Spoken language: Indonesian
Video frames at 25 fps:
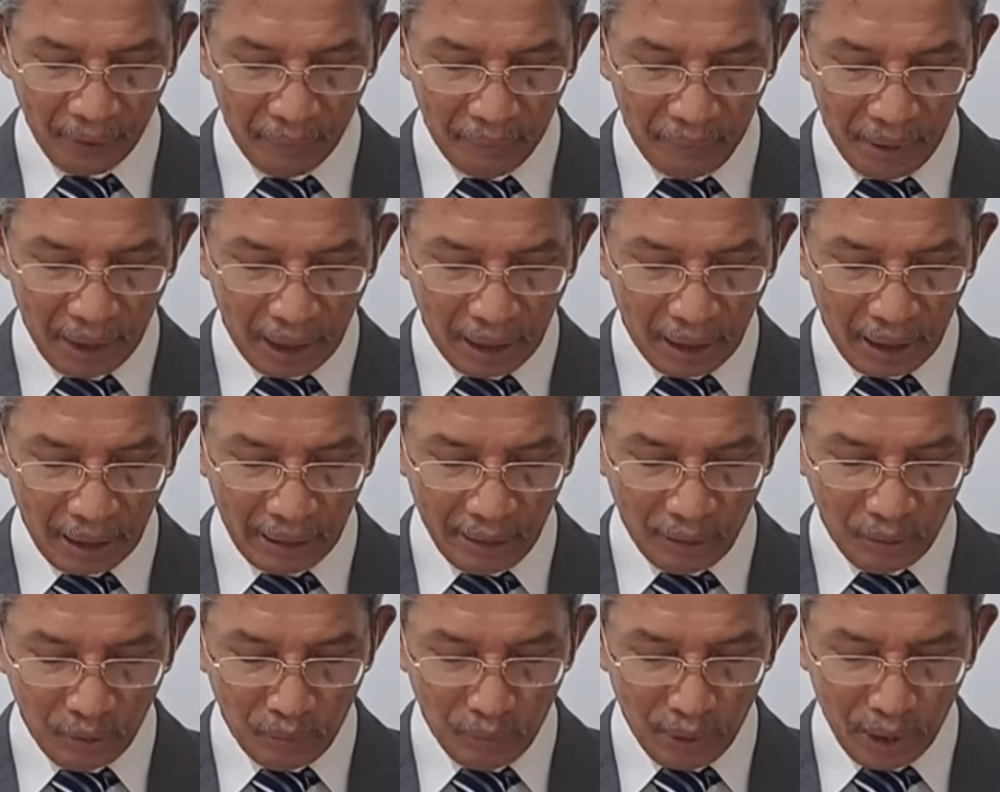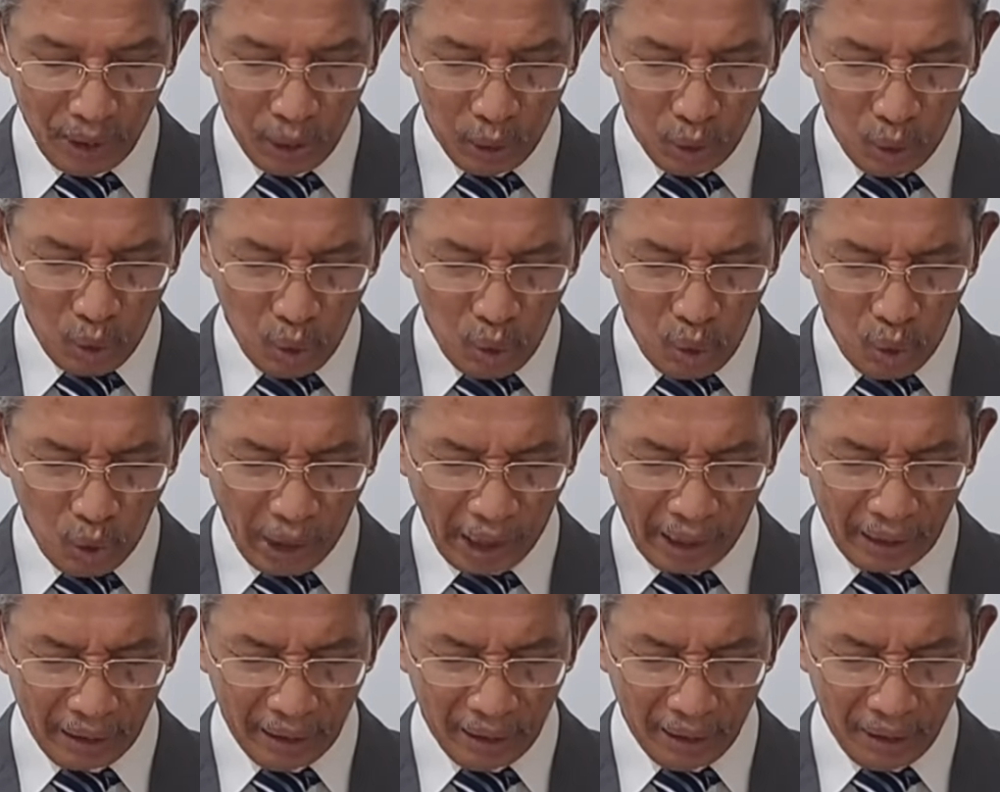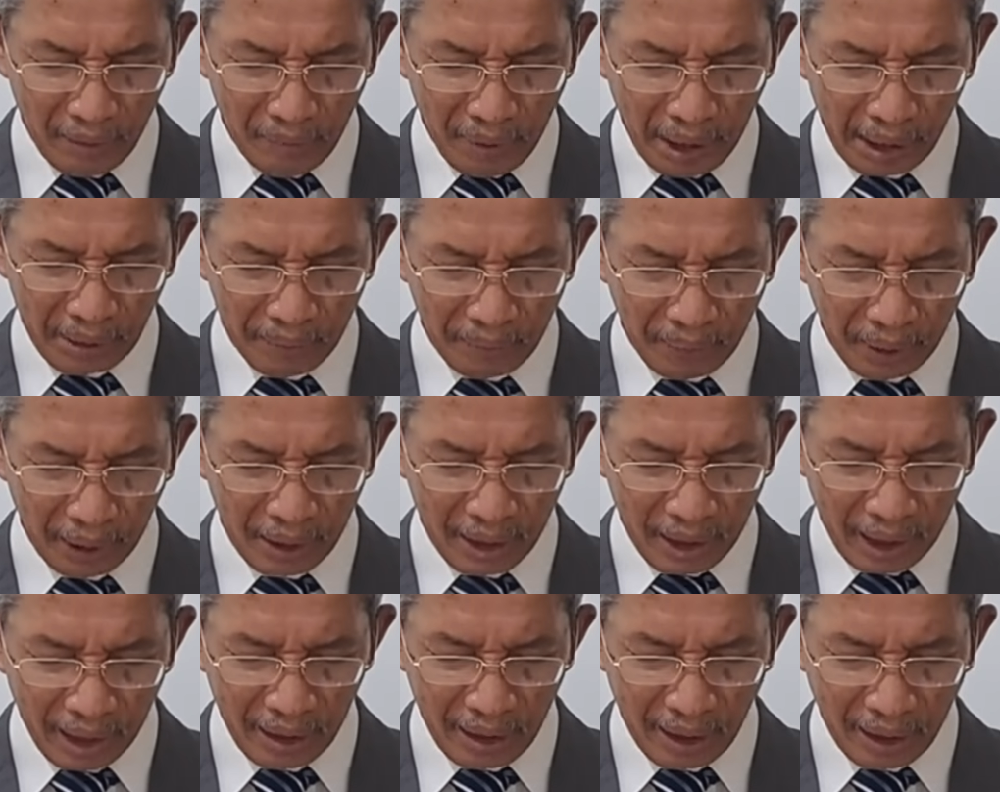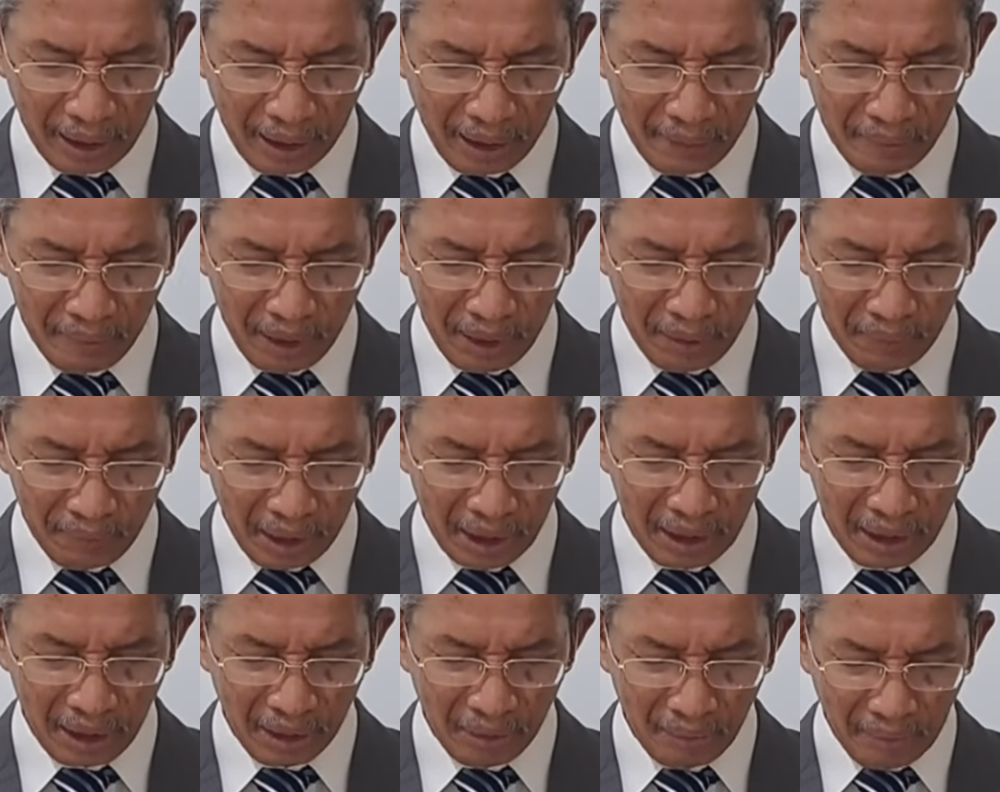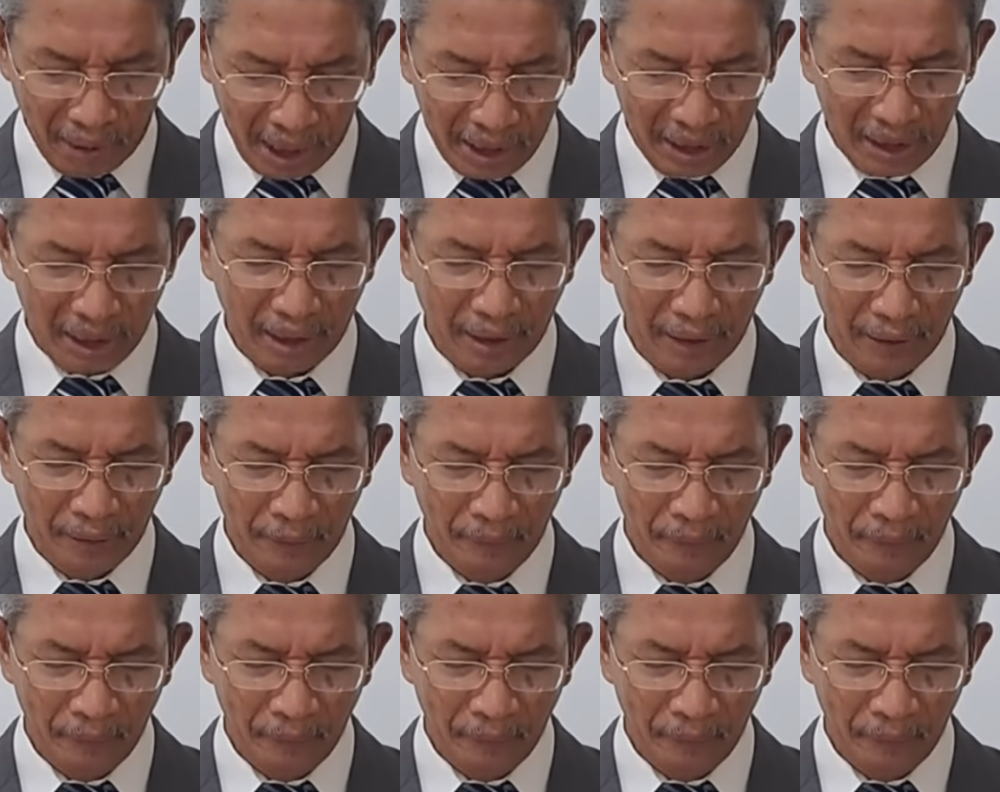biarlah itu meneguhkan iman percaya kami masing-masing.